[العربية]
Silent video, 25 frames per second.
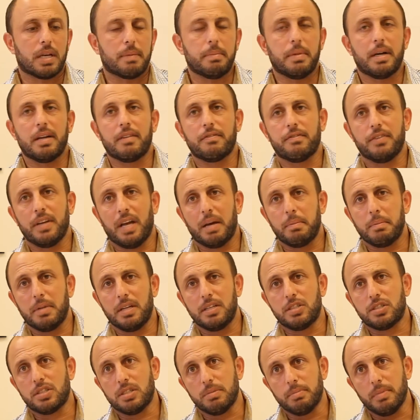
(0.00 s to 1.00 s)
كمان في عمل
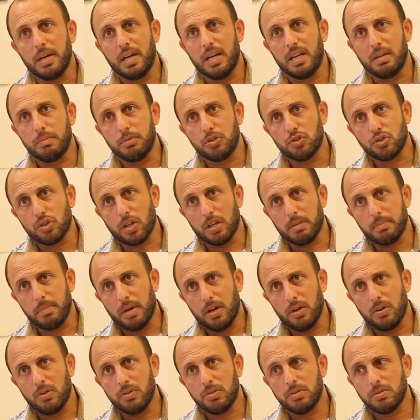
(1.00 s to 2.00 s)
اجتماعي اللي بيشتغل
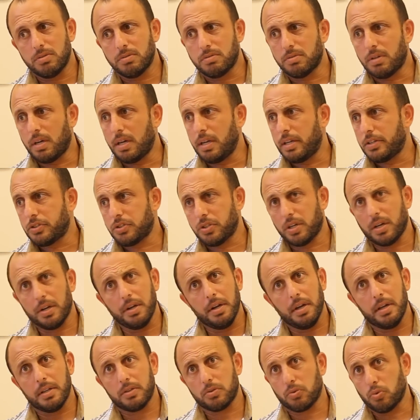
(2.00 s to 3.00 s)
معهم على
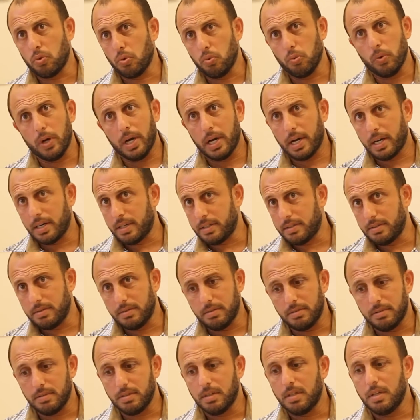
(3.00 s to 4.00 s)
شغلات كل واحد
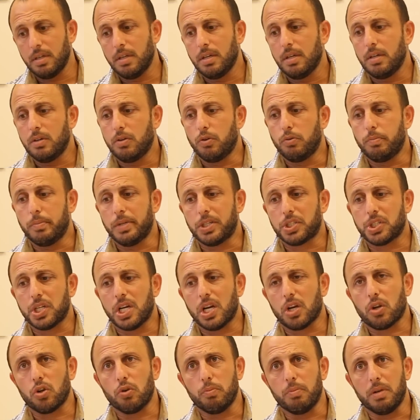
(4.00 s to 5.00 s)

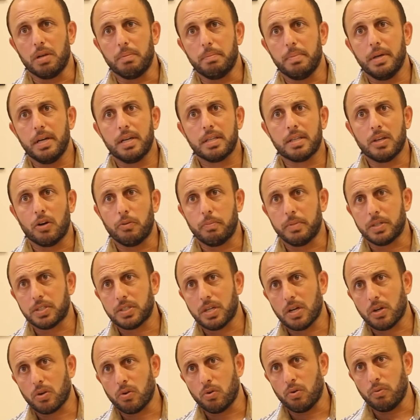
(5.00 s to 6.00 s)
ومشاكله بالبيت او
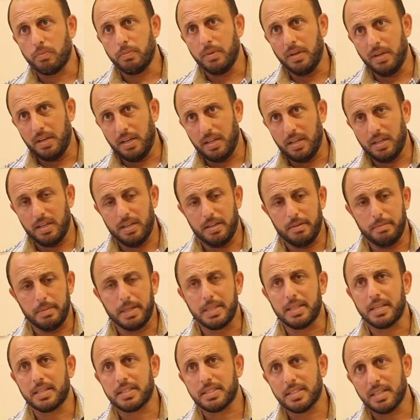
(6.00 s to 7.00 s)
مشاكله
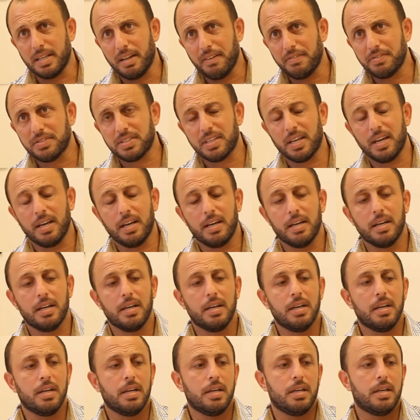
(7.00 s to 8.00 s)
بالمدرسه نفسها
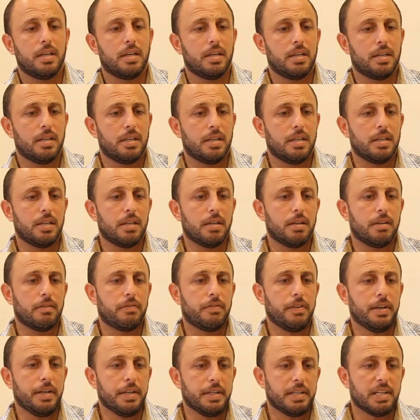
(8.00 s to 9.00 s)

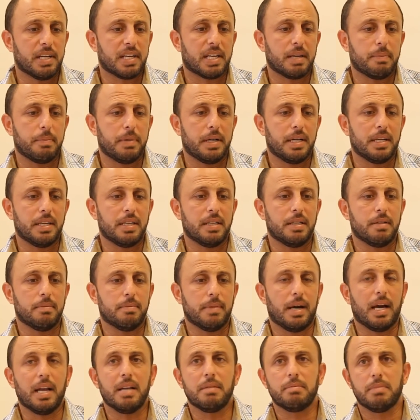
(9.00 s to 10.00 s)
في عندنا كمان
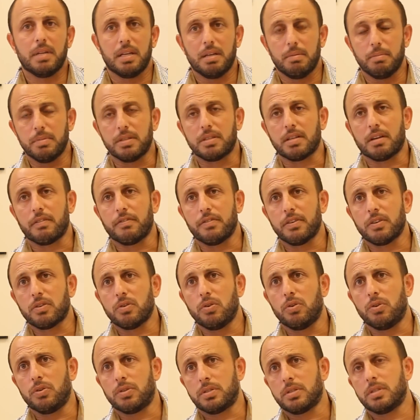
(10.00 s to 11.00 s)
معلم اللي
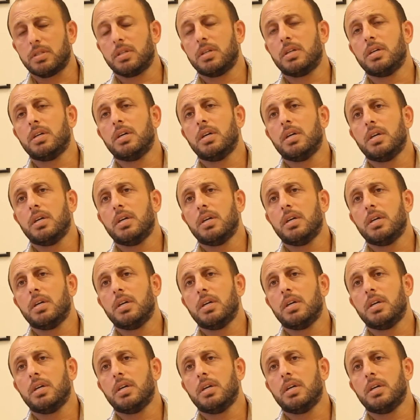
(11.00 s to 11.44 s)
بترافقهم هون